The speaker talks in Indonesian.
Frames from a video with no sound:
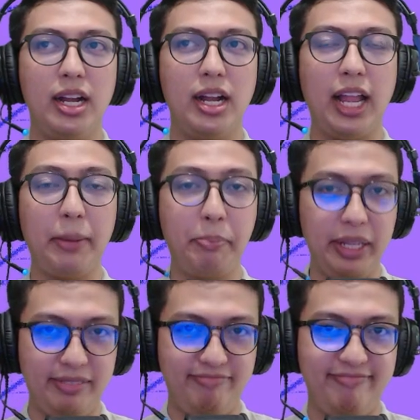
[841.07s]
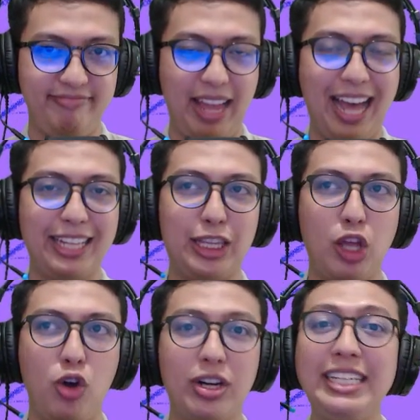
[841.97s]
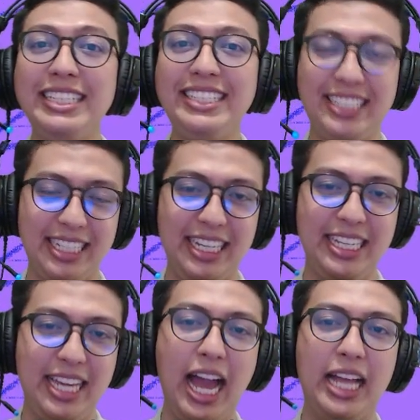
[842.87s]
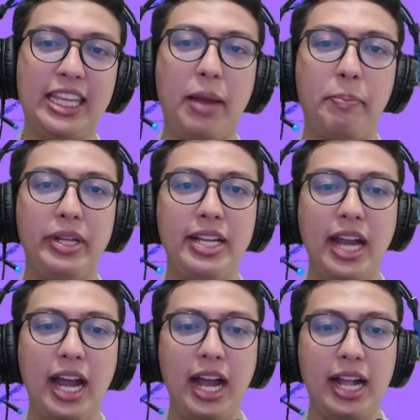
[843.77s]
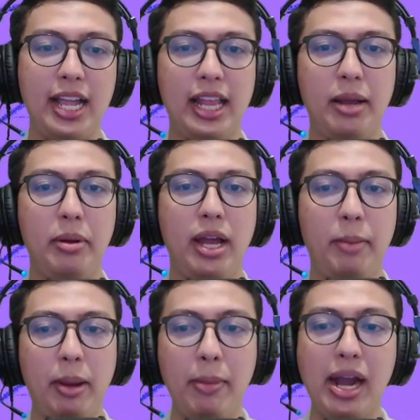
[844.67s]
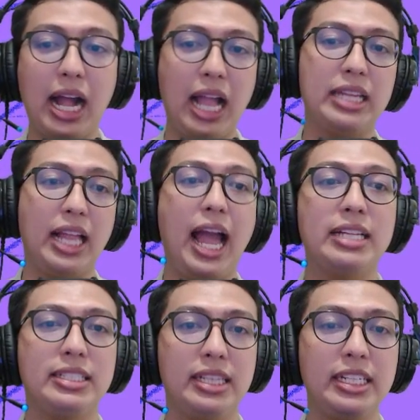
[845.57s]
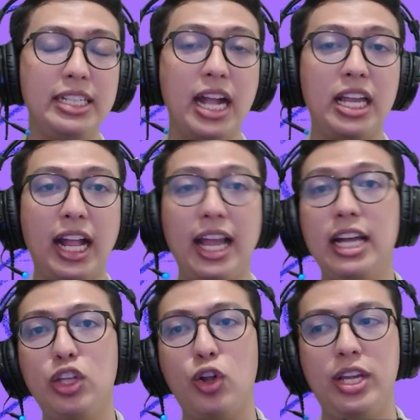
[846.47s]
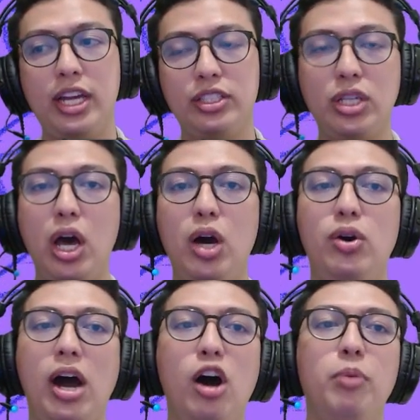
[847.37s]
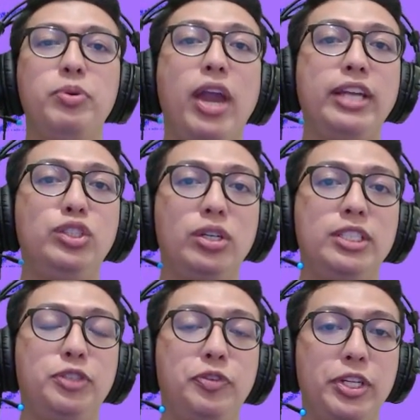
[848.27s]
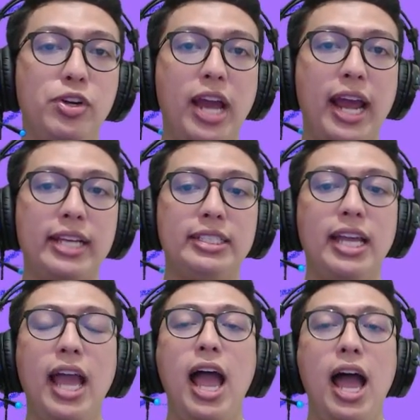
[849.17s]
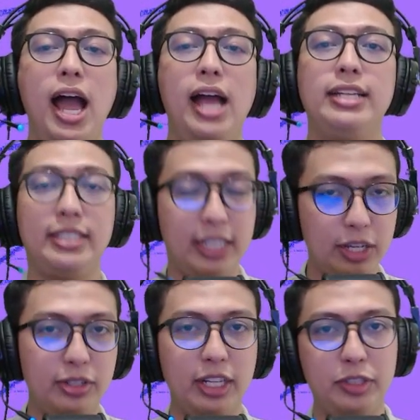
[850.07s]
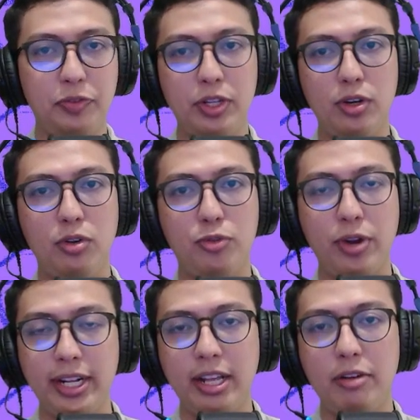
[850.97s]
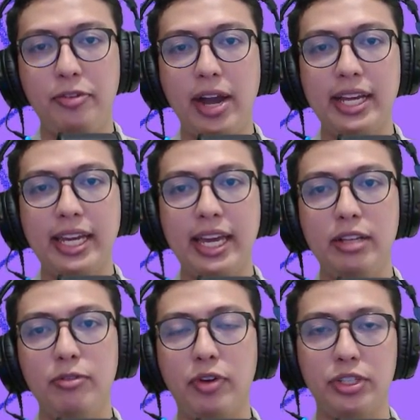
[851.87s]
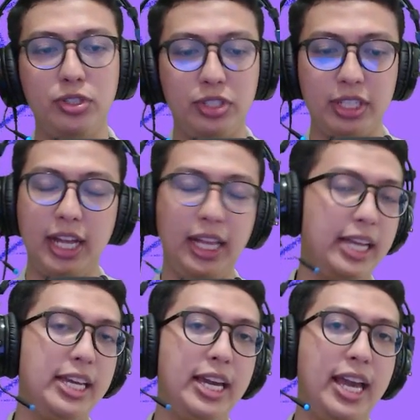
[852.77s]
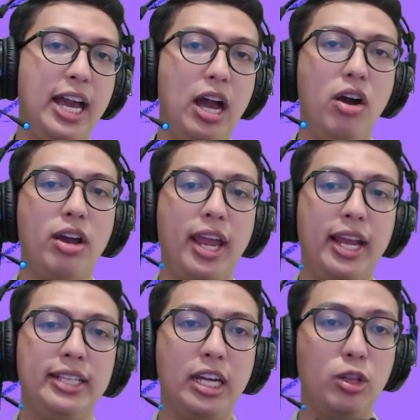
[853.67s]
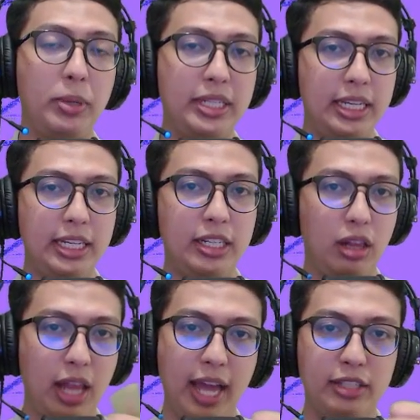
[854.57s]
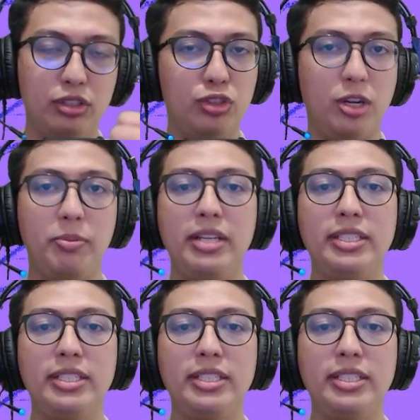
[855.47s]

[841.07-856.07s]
rabbit atau kelinci ya, tapi dia adalah uh, memang karakter asli dari kreatornya. So I hope you enjoy this video guys. See you next video Freddy Funkin versus yang lainnya ya. Oke, okay, jangan lupa di like, subscribe dan